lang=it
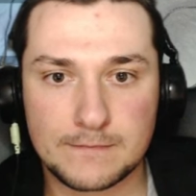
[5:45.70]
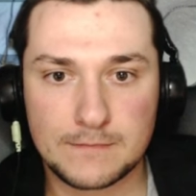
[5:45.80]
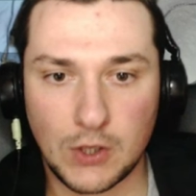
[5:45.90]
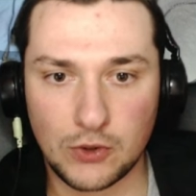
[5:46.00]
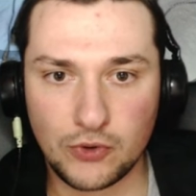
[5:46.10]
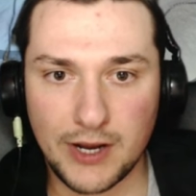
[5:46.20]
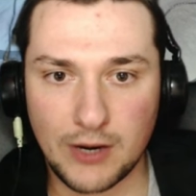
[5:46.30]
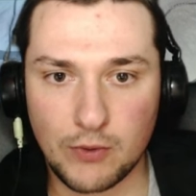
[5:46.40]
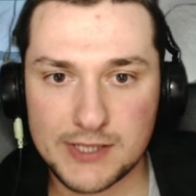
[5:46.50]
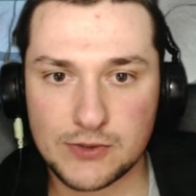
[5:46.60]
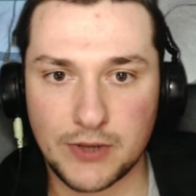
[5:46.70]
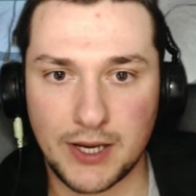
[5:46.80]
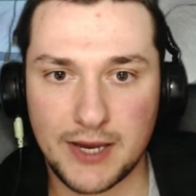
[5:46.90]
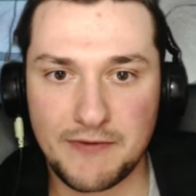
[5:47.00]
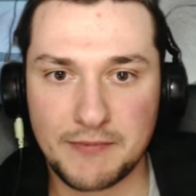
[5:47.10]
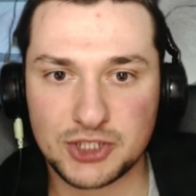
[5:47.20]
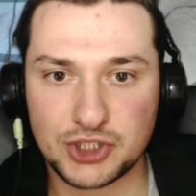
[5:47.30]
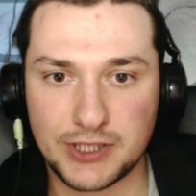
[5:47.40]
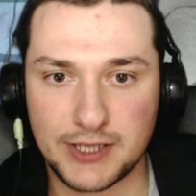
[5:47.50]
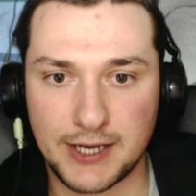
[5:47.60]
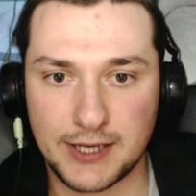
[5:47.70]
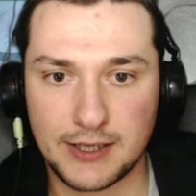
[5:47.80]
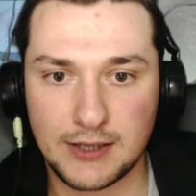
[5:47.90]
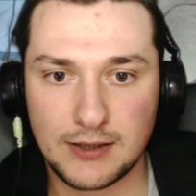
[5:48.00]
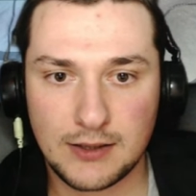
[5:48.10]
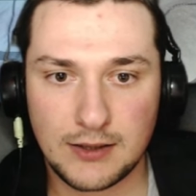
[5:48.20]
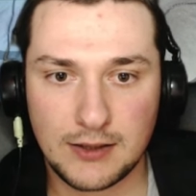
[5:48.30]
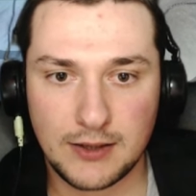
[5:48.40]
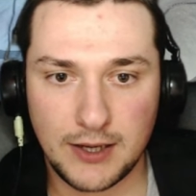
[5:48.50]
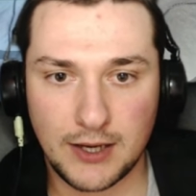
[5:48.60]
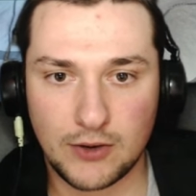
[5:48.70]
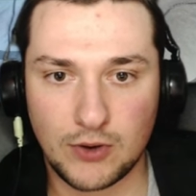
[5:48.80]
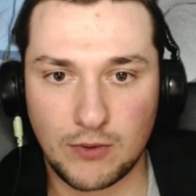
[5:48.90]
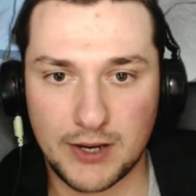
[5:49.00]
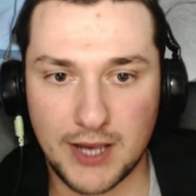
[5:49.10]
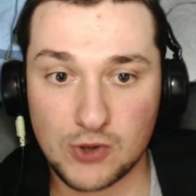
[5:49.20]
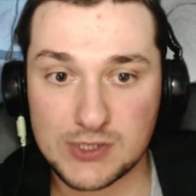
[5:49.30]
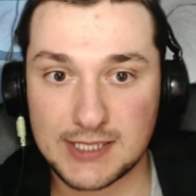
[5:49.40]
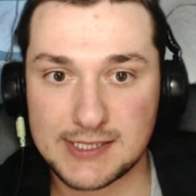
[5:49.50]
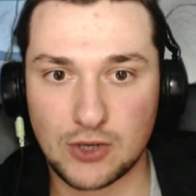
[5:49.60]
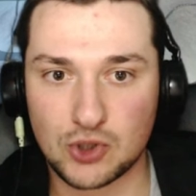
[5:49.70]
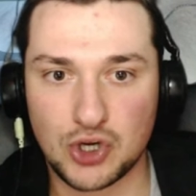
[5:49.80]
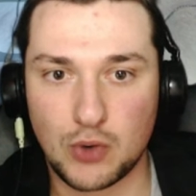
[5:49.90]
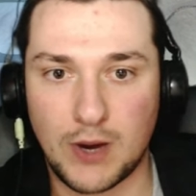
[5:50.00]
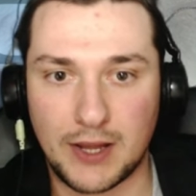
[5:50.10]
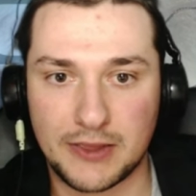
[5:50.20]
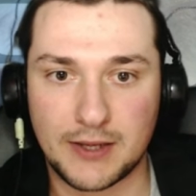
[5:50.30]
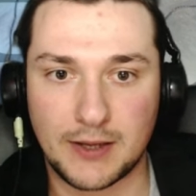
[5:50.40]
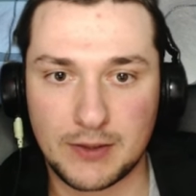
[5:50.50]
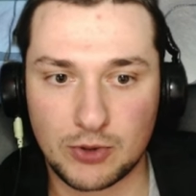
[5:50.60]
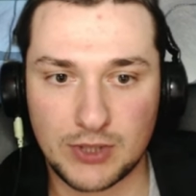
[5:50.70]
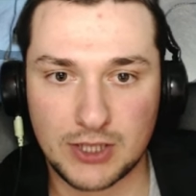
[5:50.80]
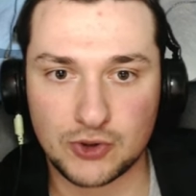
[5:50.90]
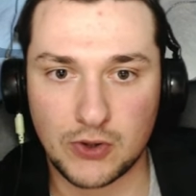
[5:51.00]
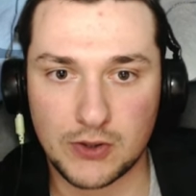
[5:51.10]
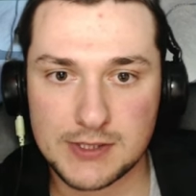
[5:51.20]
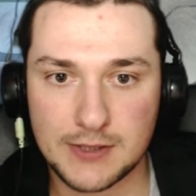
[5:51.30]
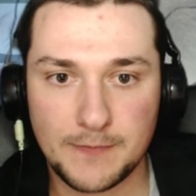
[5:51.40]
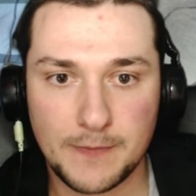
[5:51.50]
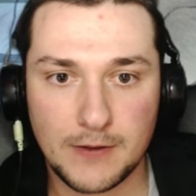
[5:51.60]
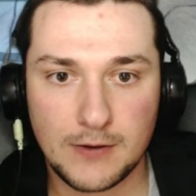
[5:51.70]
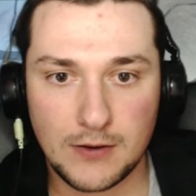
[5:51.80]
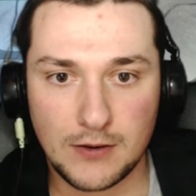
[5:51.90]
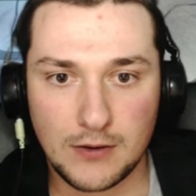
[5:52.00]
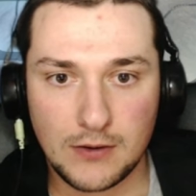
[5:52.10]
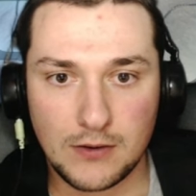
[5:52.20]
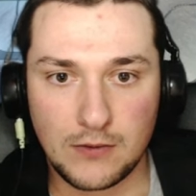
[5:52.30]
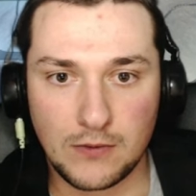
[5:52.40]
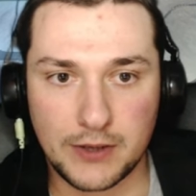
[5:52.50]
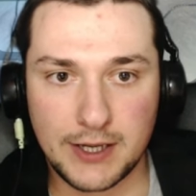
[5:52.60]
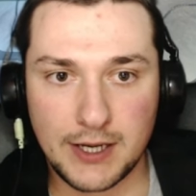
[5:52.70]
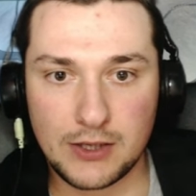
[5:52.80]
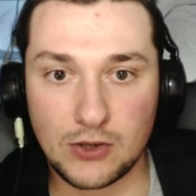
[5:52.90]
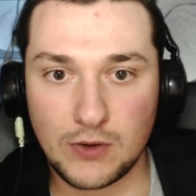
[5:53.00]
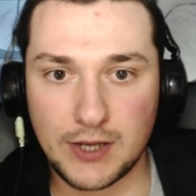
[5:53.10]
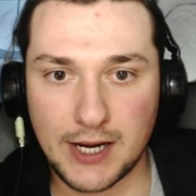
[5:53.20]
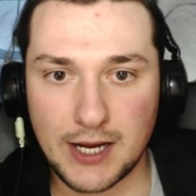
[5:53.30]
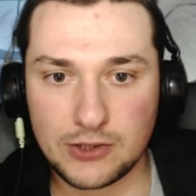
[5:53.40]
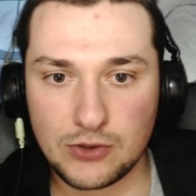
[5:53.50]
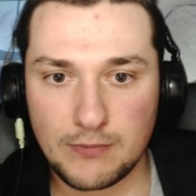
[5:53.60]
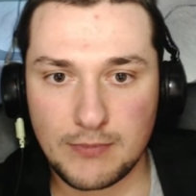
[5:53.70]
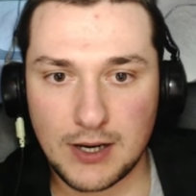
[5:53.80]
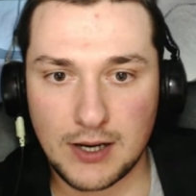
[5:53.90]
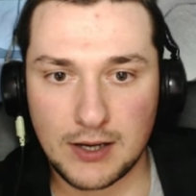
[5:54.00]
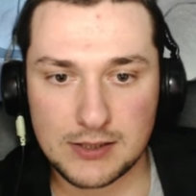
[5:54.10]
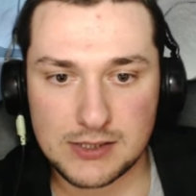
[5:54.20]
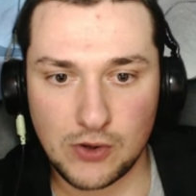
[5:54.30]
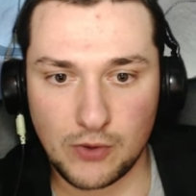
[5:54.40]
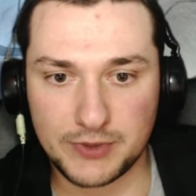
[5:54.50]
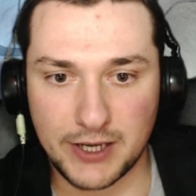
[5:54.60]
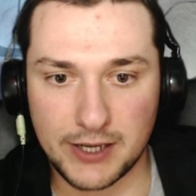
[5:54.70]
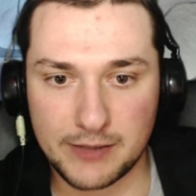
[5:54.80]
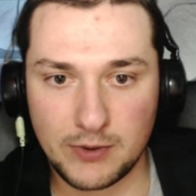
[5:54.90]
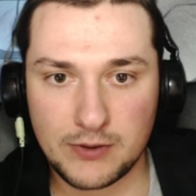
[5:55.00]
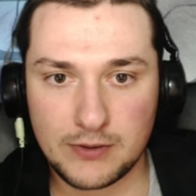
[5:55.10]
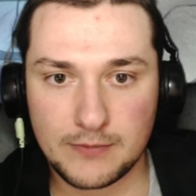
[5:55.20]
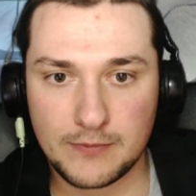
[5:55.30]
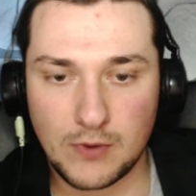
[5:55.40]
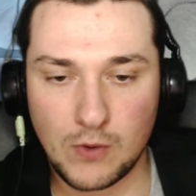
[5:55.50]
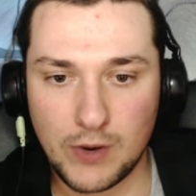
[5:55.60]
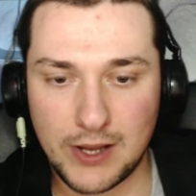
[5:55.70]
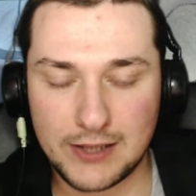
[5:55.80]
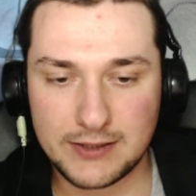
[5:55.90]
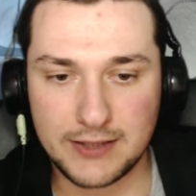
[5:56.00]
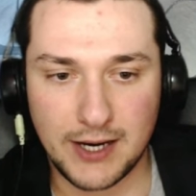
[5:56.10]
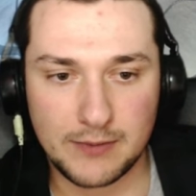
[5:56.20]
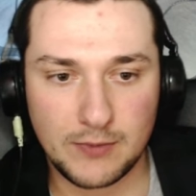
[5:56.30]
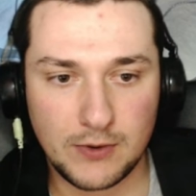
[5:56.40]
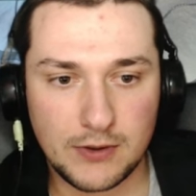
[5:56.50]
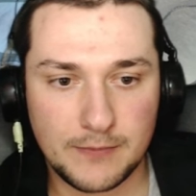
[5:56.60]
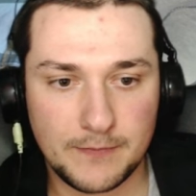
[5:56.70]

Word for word: No, non era questo, è Heavy Machine Gun. Eccolo qua, che costa 0,50 di production cost. Ok, non la radio, ma sloped armor, welded armor.